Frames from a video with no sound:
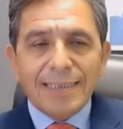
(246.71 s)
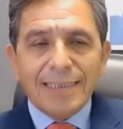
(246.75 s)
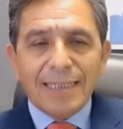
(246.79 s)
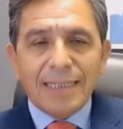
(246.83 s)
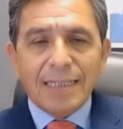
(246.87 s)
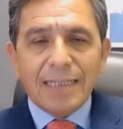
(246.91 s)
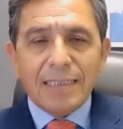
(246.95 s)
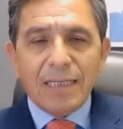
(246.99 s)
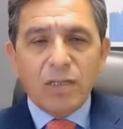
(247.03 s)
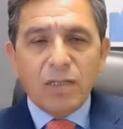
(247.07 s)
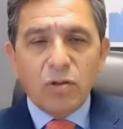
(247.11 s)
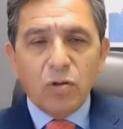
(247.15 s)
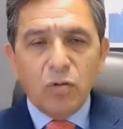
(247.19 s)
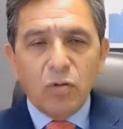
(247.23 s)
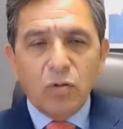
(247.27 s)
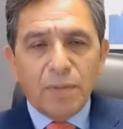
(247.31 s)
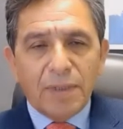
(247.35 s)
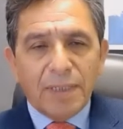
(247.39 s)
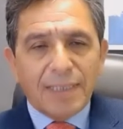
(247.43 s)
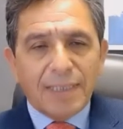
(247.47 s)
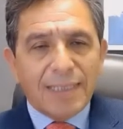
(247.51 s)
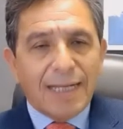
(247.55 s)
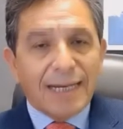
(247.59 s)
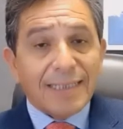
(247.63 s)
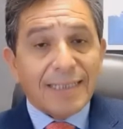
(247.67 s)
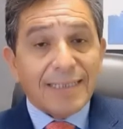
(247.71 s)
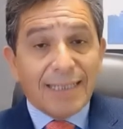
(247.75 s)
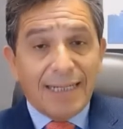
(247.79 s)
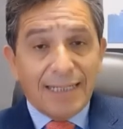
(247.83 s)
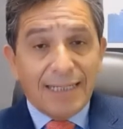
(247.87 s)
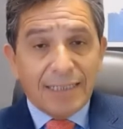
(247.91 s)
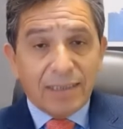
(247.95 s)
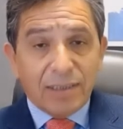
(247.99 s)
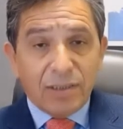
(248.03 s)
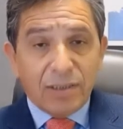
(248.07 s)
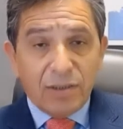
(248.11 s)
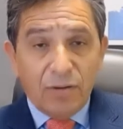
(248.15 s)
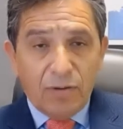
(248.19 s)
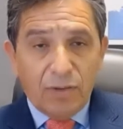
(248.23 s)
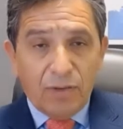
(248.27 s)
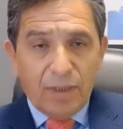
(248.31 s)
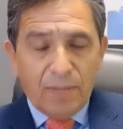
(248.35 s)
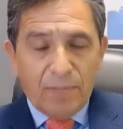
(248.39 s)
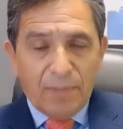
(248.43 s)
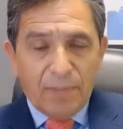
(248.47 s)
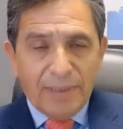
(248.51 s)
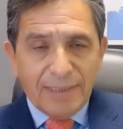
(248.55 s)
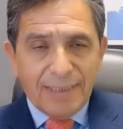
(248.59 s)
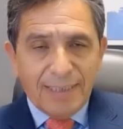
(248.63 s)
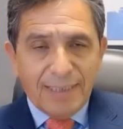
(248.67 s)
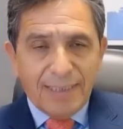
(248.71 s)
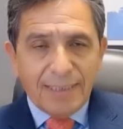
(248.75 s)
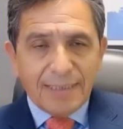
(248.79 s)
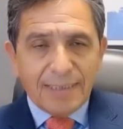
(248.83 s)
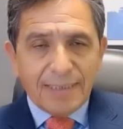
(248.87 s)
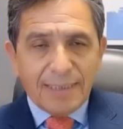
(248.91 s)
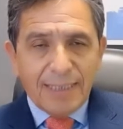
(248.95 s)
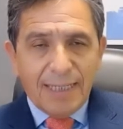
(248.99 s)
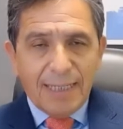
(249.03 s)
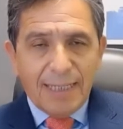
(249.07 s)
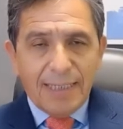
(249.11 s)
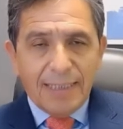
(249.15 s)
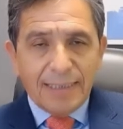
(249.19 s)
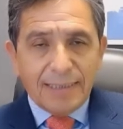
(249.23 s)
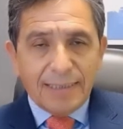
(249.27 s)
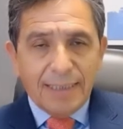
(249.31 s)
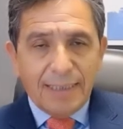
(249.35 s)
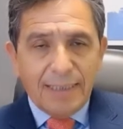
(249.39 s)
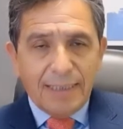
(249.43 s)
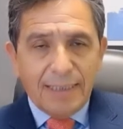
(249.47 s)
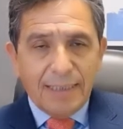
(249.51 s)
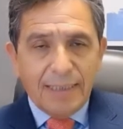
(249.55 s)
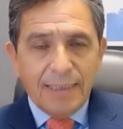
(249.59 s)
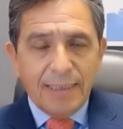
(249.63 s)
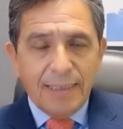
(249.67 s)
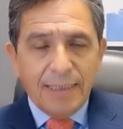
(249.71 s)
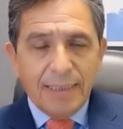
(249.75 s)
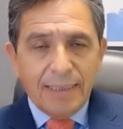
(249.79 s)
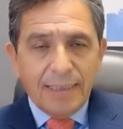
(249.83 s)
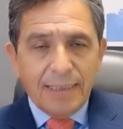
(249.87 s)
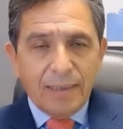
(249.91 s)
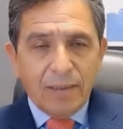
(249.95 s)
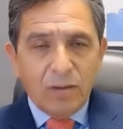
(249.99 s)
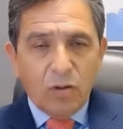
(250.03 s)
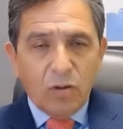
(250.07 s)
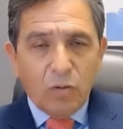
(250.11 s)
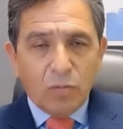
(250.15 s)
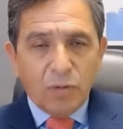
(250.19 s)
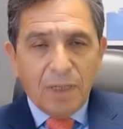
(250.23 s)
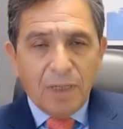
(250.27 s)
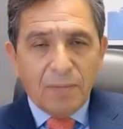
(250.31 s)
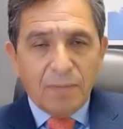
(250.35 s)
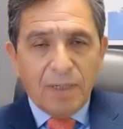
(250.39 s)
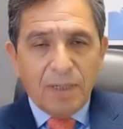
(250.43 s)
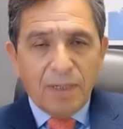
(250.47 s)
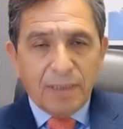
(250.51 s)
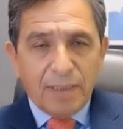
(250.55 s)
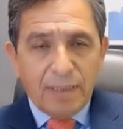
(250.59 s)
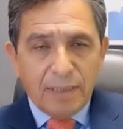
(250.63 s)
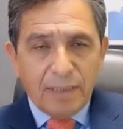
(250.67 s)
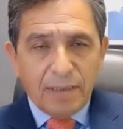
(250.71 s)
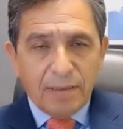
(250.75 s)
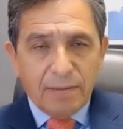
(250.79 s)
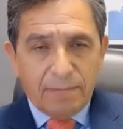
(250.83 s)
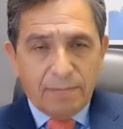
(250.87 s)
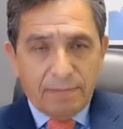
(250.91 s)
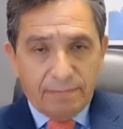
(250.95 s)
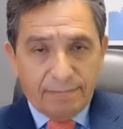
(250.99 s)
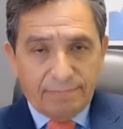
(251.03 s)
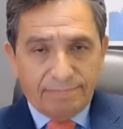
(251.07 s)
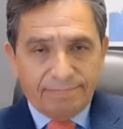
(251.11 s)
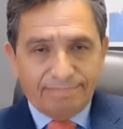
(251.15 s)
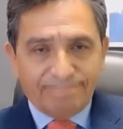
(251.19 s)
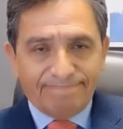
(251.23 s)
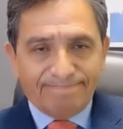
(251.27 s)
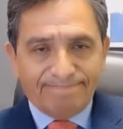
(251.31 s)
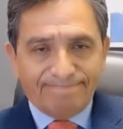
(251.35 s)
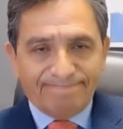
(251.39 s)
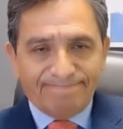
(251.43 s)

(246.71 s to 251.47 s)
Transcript: la incertidumbre de las elecciones presidenciales en noviembre 3.